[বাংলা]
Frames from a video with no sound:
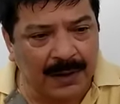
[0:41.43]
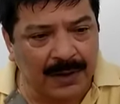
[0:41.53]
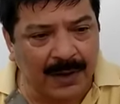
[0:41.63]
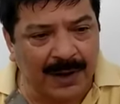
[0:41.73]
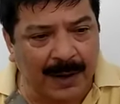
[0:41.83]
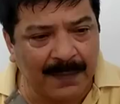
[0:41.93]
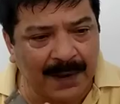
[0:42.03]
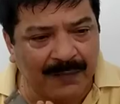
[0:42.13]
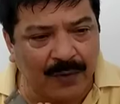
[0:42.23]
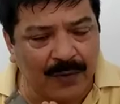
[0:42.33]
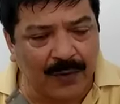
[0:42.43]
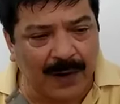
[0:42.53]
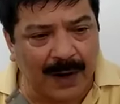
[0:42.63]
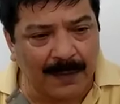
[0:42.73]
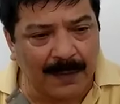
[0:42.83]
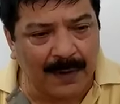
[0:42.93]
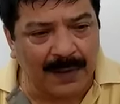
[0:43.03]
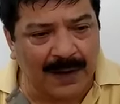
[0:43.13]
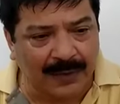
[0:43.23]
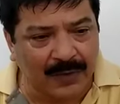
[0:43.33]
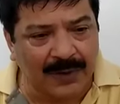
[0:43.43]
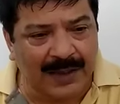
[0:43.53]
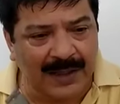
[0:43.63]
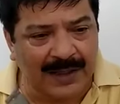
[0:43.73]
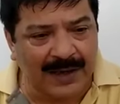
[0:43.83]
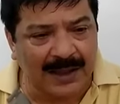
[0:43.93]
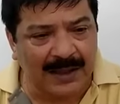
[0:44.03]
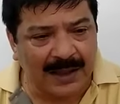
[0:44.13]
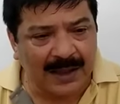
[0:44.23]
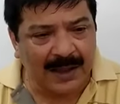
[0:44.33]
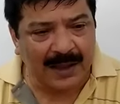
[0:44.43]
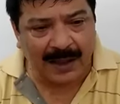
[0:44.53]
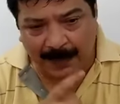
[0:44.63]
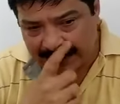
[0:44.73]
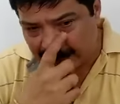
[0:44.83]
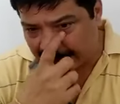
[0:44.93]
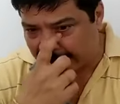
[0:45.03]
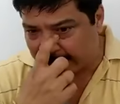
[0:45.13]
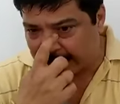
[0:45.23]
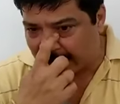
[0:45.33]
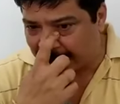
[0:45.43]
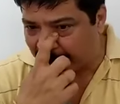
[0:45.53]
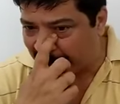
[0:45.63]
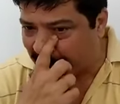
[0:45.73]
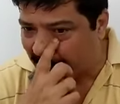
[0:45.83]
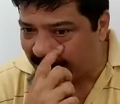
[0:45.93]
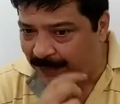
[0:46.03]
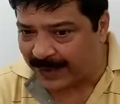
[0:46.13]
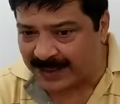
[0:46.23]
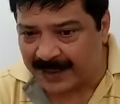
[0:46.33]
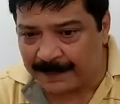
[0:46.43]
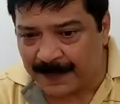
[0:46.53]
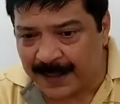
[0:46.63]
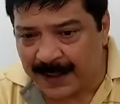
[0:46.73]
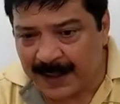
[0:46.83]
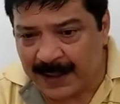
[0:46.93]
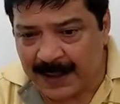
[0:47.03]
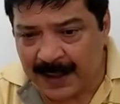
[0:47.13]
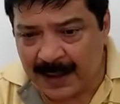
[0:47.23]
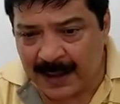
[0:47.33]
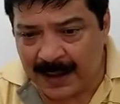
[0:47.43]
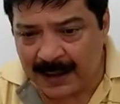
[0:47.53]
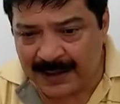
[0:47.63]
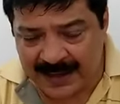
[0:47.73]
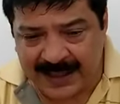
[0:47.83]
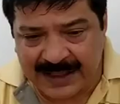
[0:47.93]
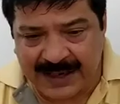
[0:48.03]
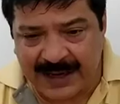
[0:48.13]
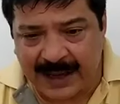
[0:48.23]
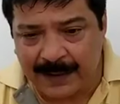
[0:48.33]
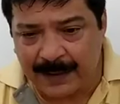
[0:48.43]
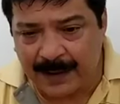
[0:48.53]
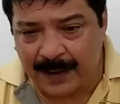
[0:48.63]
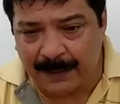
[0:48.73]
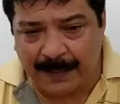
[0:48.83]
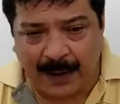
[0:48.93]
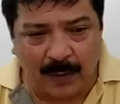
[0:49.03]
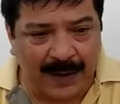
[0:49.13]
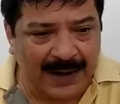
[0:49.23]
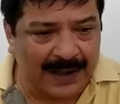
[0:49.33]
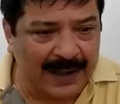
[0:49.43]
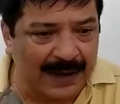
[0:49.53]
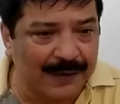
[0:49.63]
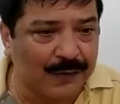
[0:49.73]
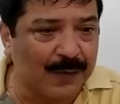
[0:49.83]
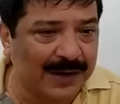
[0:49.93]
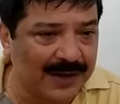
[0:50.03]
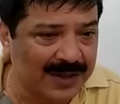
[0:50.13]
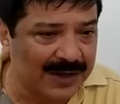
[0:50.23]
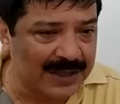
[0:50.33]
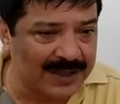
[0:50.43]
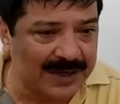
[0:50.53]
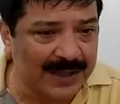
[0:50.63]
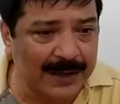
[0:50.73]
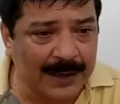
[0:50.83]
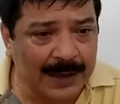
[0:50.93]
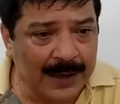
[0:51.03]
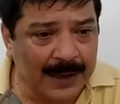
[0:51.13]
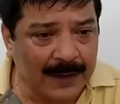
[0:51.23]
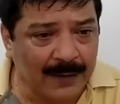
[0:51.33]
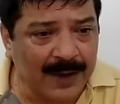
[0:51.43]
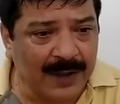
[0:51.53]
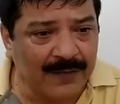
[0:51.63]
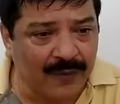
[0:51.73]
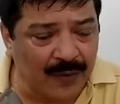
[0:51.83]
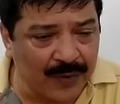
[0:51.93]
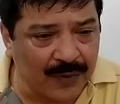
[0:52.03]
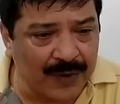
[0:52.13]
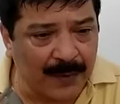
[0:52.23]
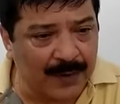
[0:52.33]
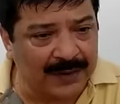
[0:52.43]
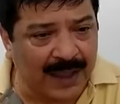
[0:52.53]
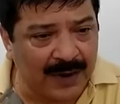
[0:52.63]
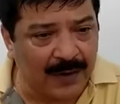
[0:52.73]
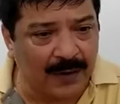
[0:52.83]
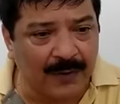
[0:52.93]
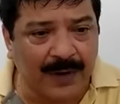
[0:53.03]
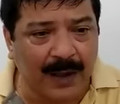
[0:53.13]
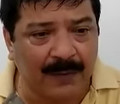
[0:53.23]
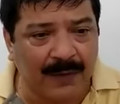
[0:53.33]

ঈশ্বরের নাম নিয়ে ফোন করলাম রাতুল দে যিনি আমাদের রাজ্যে মাত্র একজনই রয়েছেন যিনি ইঞ্জিনিয়ার বায়োমেডিক্যাল ইনস্ট্রুমেন্টেশন ইঞ্জিনিয়ার ওনাকে আমি ফোন করি এবং থ্যাংক গড উনি